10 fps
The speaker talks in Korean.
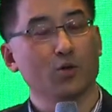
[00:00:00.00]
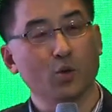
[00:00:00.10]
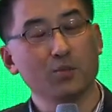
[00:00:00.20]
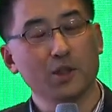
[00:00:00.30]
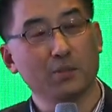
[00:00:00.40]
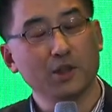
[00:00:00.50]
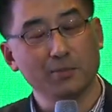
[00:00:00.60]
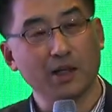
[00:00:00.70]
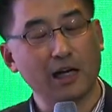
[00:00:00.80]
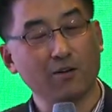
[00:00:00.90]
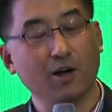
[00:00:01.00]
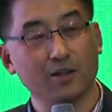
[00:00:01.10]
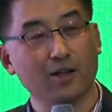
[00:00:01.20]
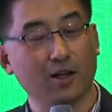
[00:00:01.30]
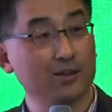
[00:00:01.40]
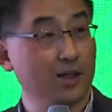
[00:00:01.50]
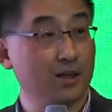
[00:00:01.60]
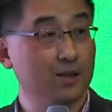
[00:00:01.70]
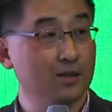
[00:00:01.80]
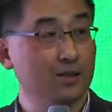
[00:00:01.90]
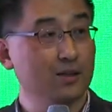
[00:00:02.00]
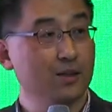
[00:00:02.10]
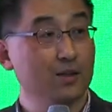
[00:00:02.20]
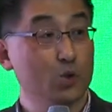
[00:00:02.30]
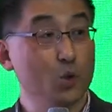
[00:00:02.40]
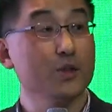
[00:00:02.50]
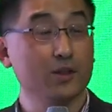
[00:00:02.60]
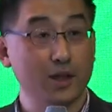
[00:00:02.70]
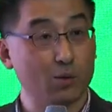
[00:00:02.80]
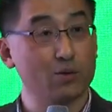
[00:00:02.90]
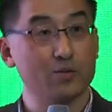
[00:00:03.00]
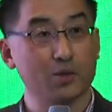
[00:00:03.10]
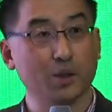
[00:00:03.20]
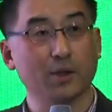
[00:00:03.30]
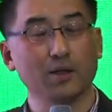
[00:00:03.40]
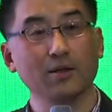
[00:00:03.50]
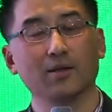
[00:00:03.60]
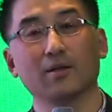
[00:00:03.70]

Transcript: 조금 이제 믿을만 할것 같아라는 생각을 조금씩은 하고 있습니다만